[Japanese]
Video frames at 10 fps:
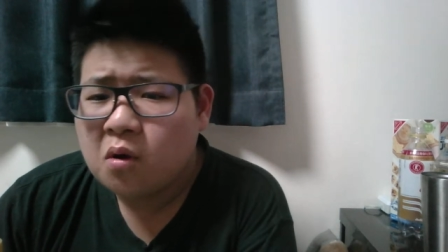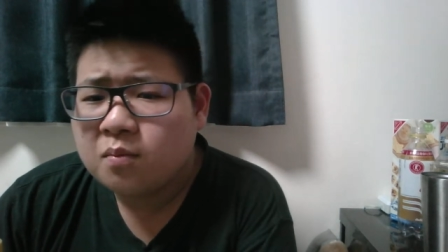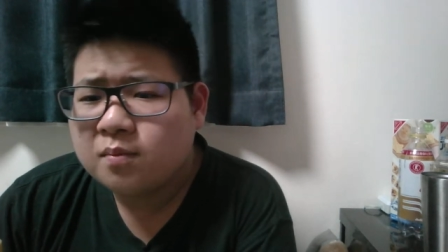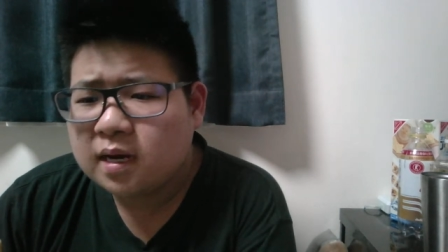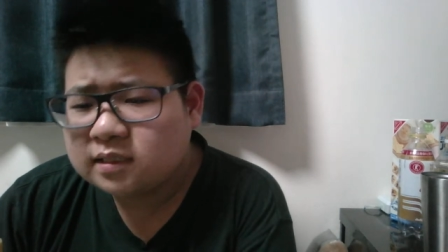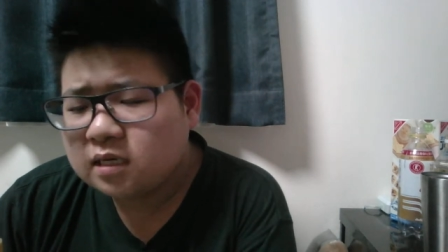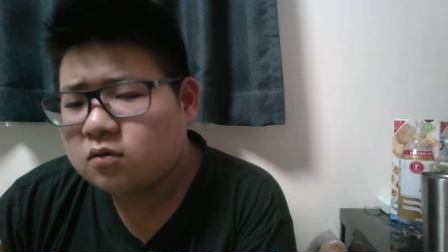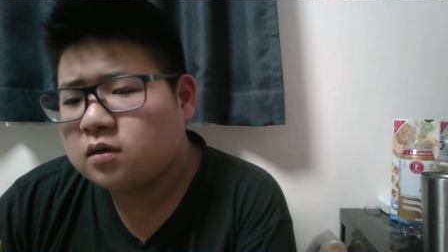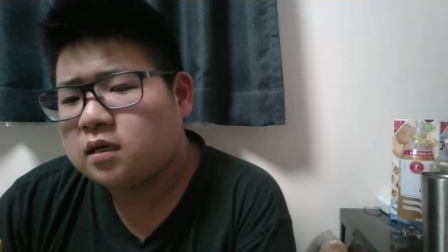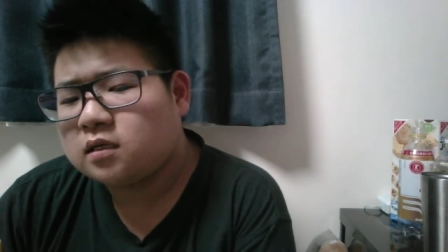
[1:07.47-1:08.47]
また
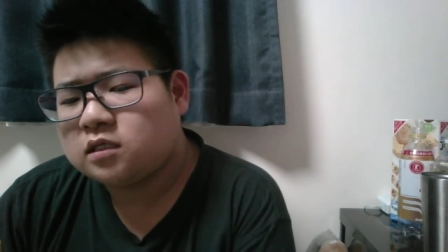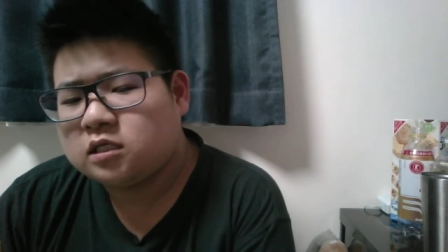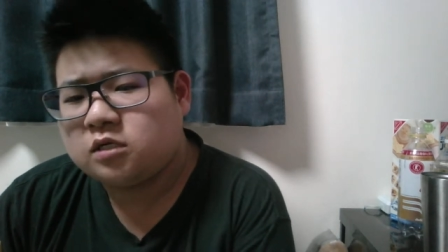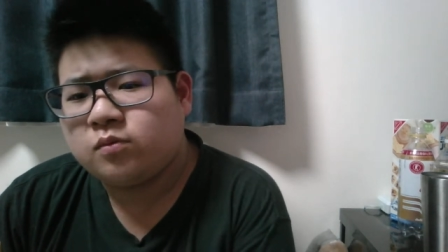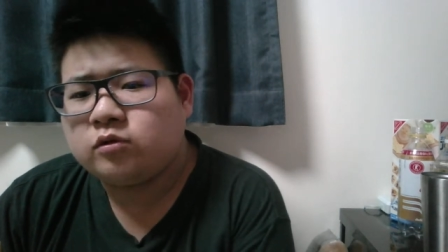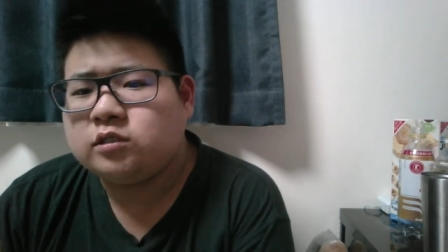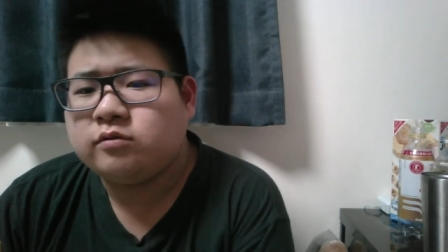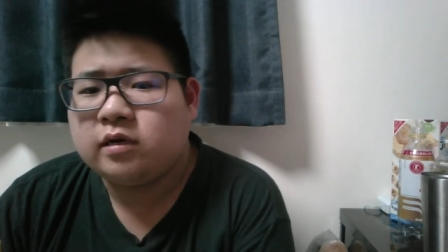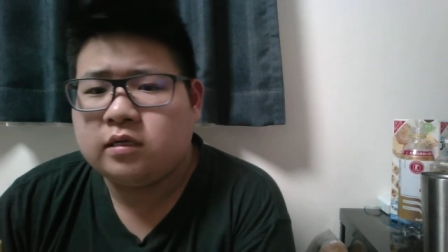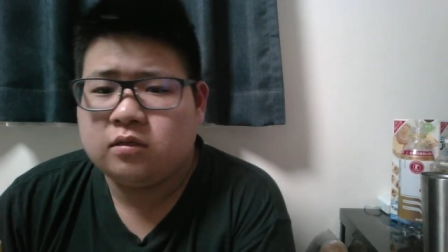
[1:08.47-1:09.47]
これ、気持ち
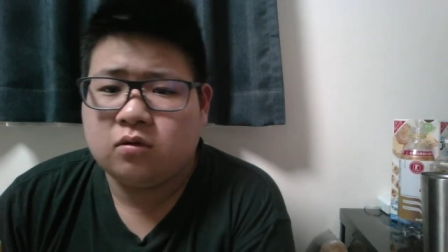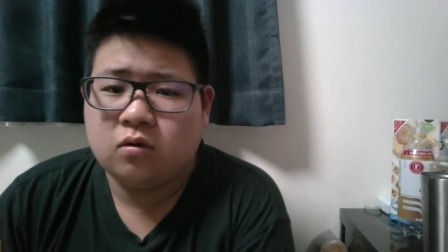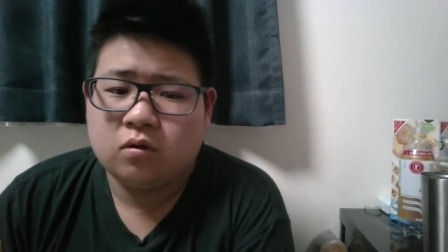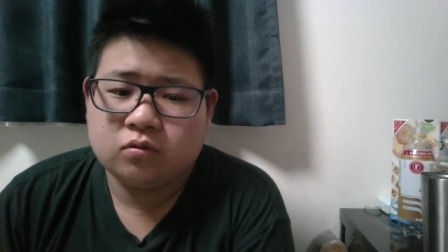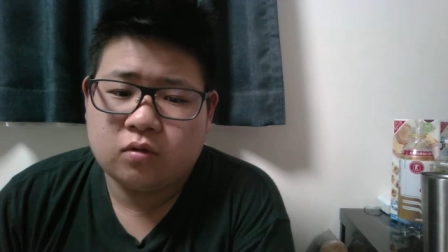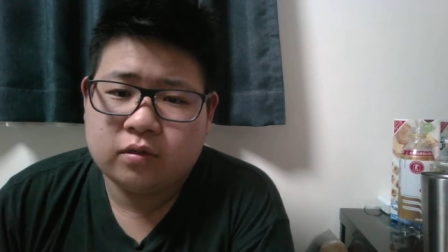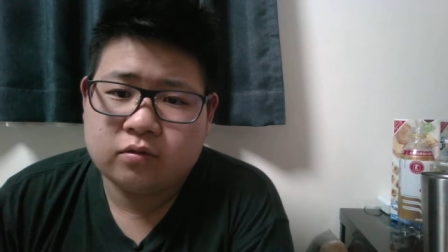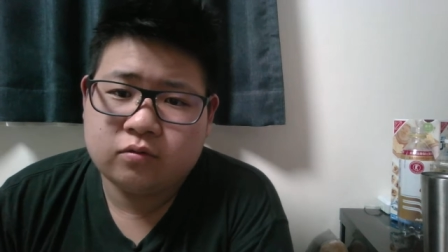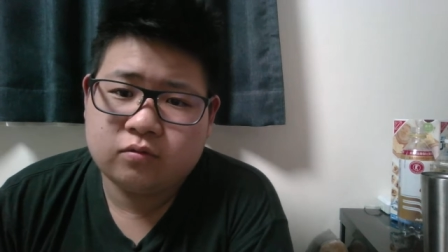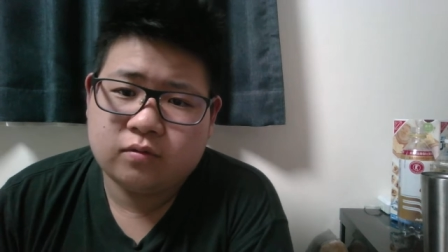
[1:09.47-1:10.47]
悪いな、
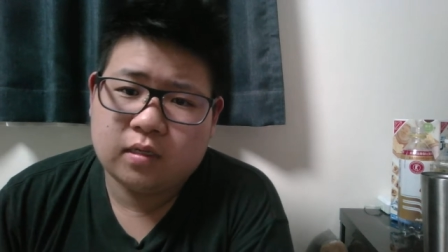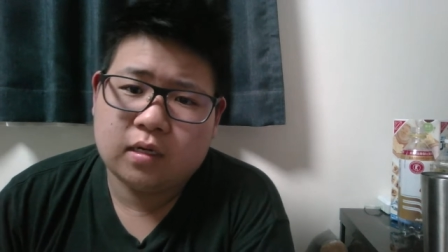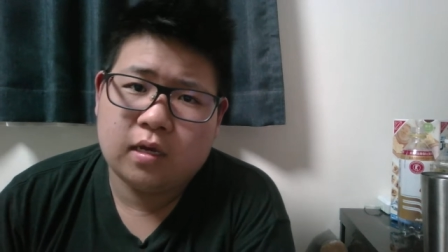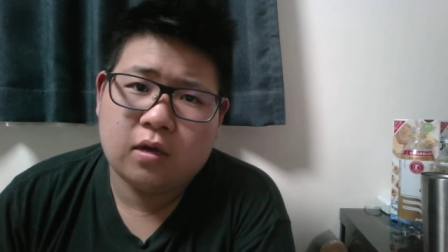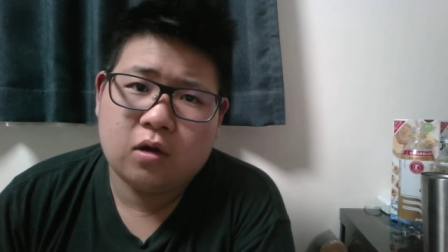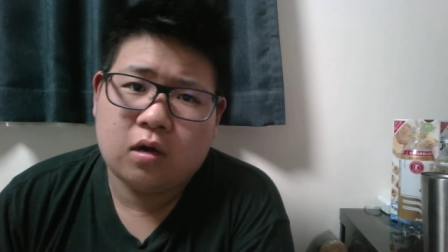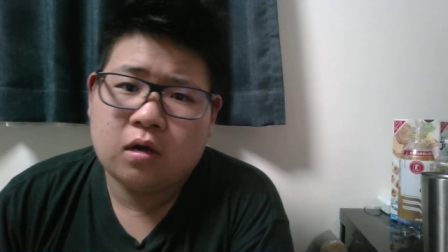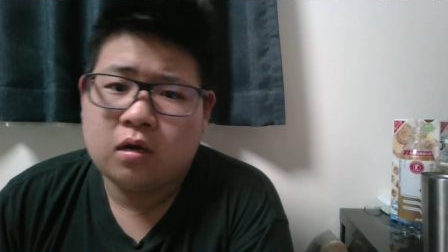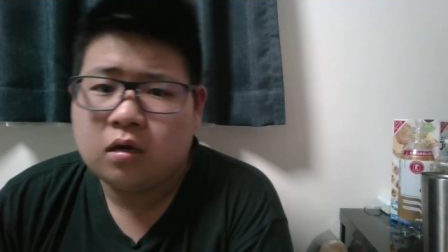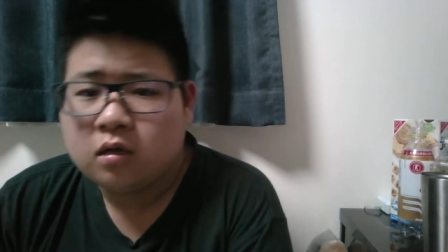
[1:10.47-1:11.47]
トレクル運営がよ。っ
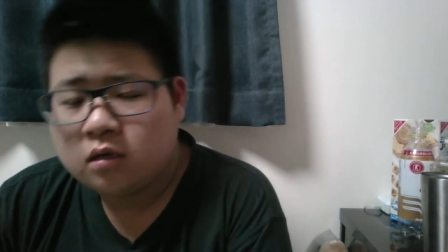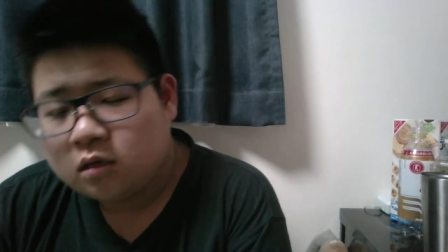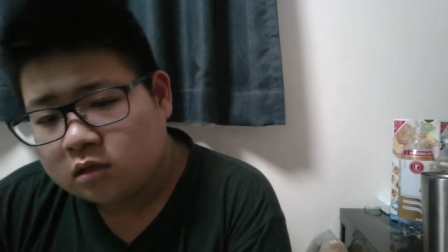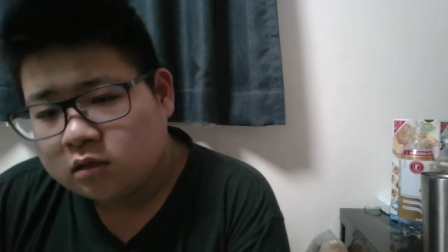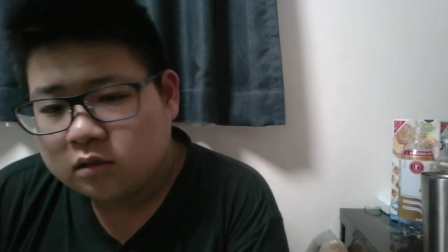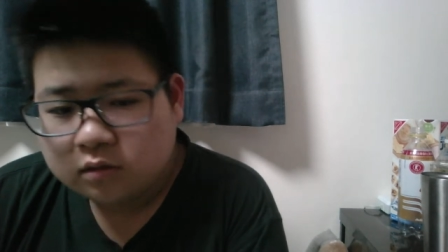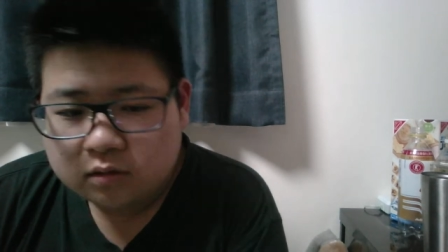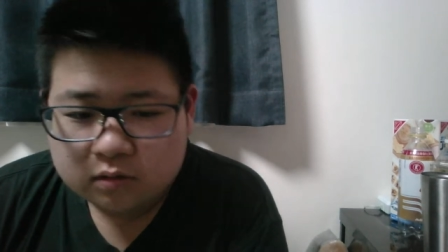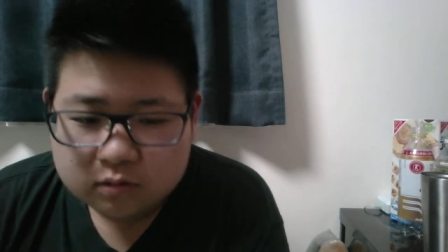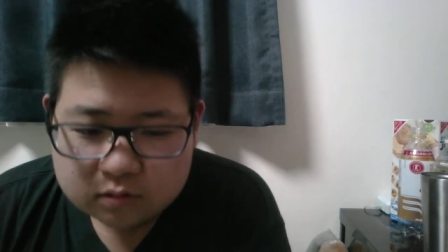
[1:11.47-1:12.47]

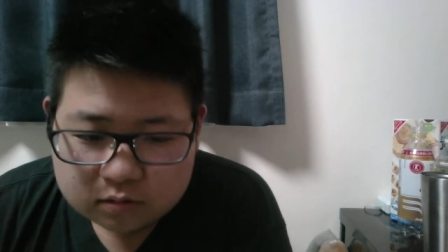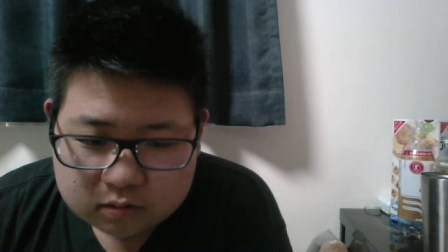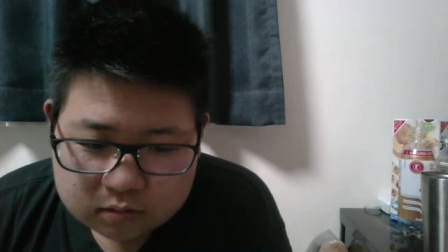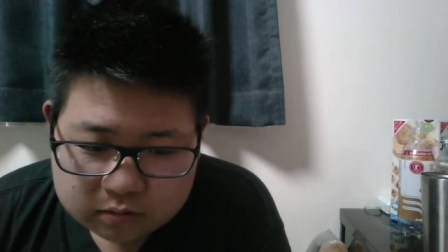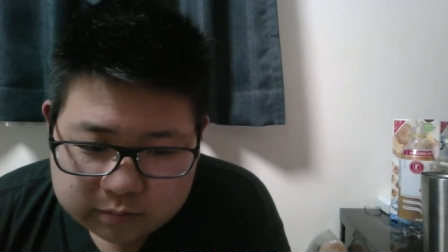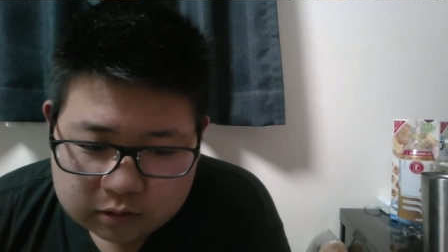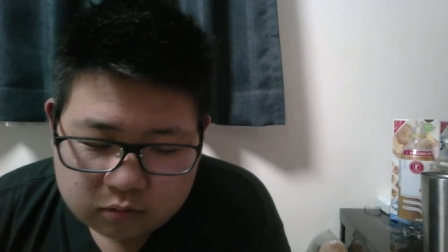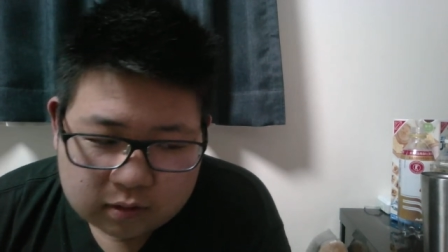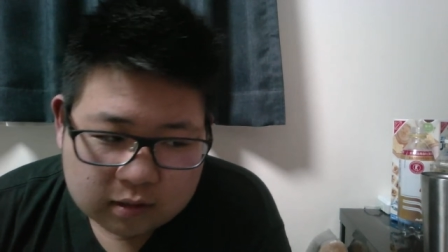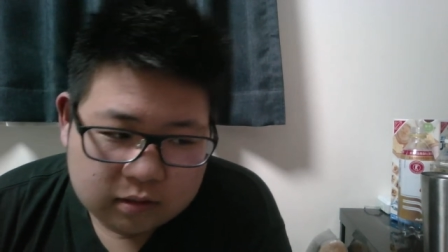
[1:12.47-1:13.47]
ていう
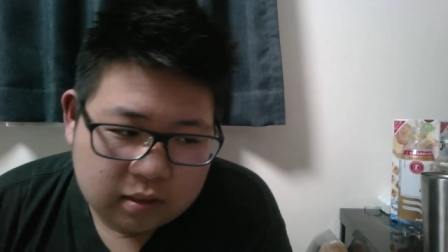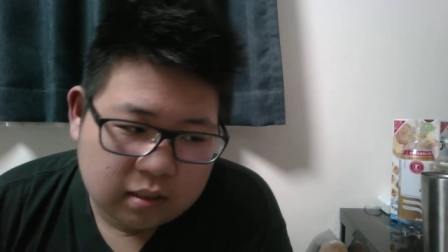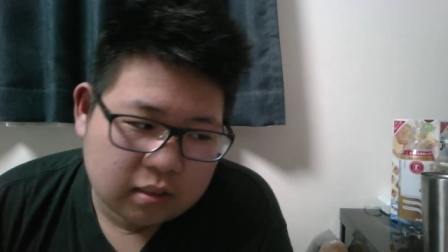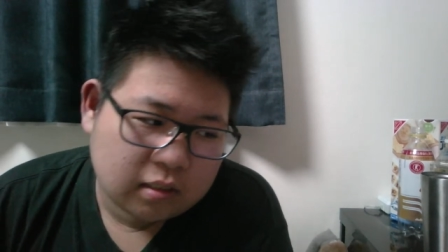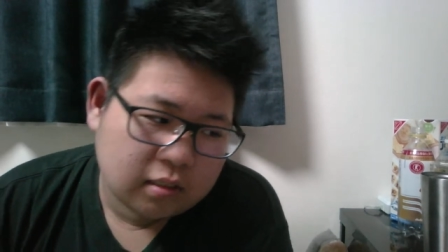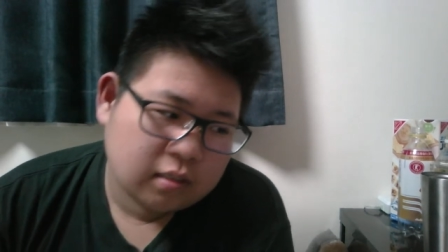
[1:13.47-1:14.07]
余談で、